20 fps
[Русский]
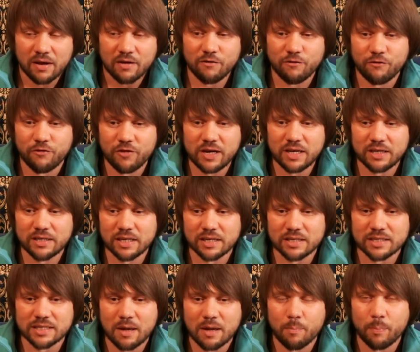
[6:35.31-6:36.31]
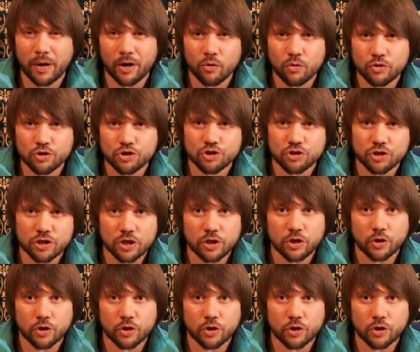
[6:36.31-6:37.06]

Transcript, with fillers: выйдя за порочные